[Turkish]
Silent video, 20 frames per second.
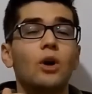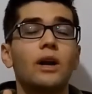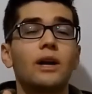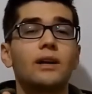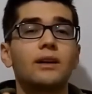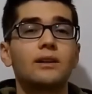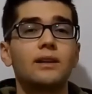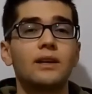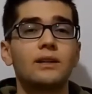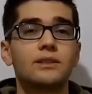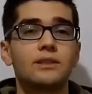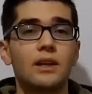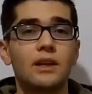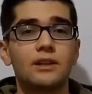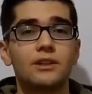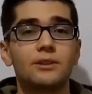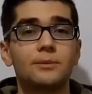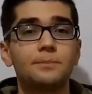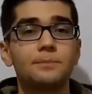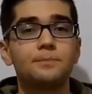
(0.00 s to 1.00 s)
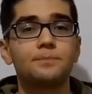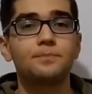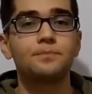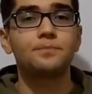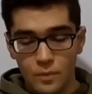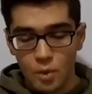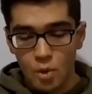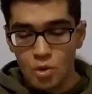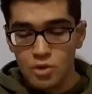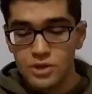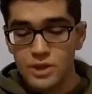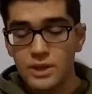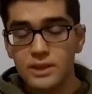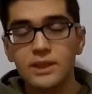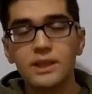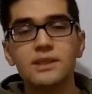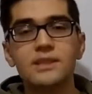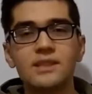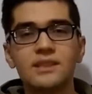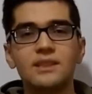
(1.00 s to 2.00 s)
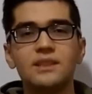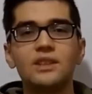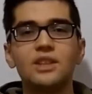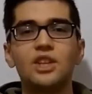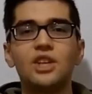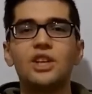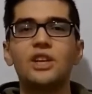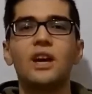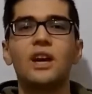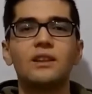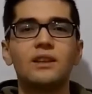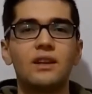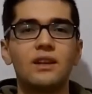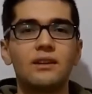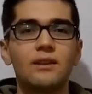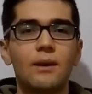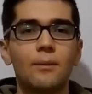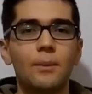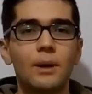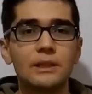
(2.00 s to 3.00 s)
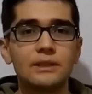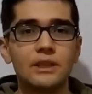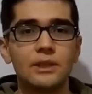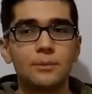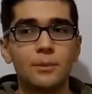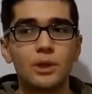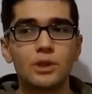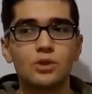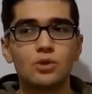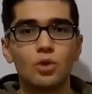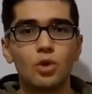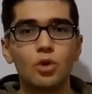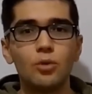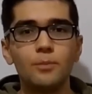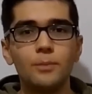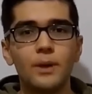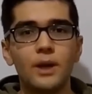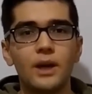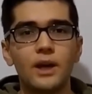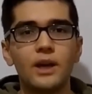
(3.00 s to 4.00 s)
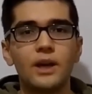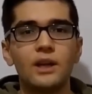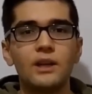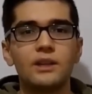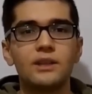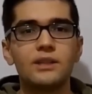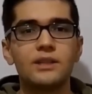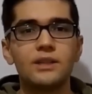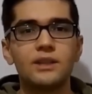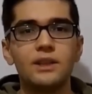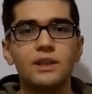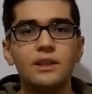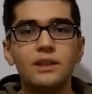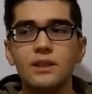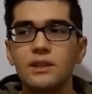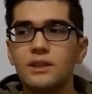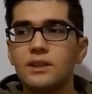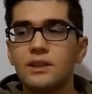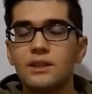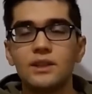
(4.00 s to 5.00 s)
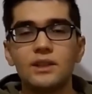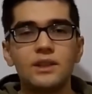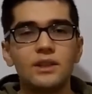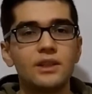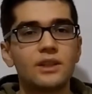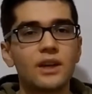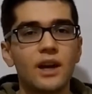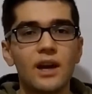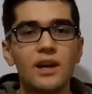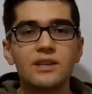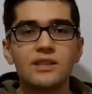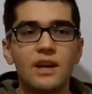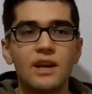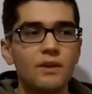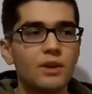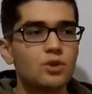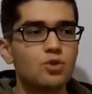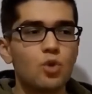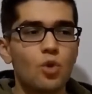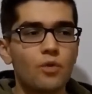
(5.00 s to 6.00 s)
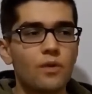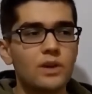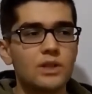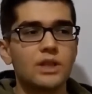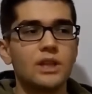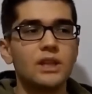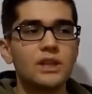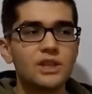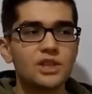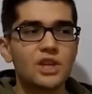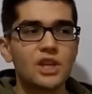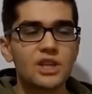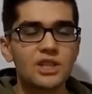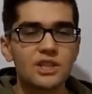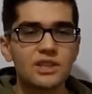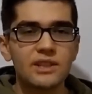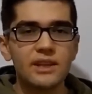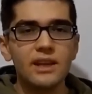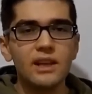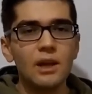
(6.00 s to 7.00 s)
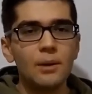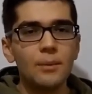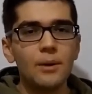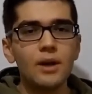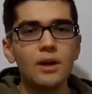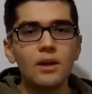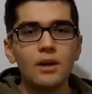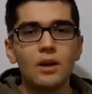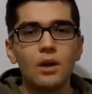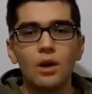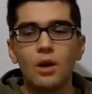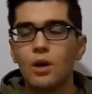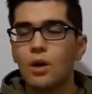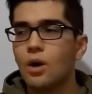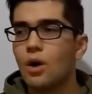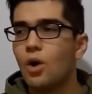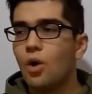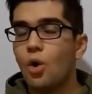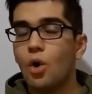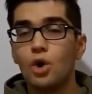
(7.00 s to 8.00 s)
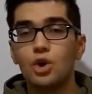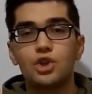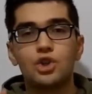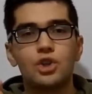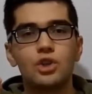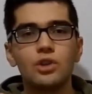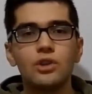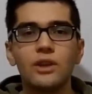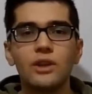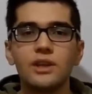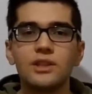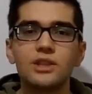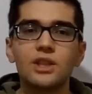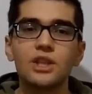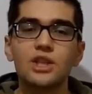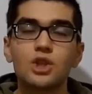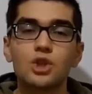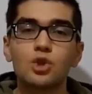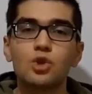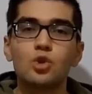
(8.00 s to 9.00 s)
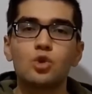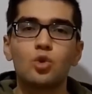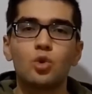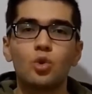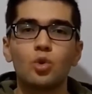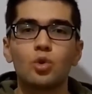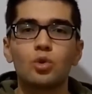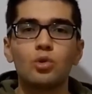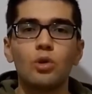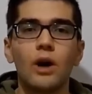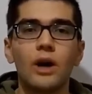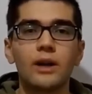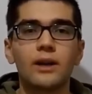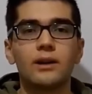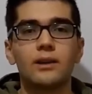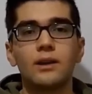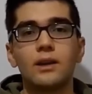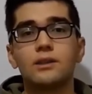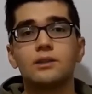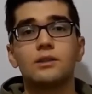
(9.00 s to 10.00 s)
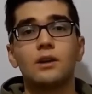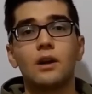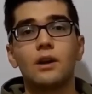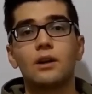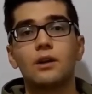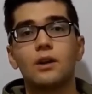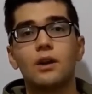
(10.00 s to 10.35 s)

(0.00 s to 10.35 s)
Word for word: arkadaşlar. Öncelikle dizinin iyi yanlarından bahsetmek istiyorum. Dizinin hikayesi evet çok fazla ilgi çekici değil ama aşırı derecede sizi sürüklüyor arkadaşlar.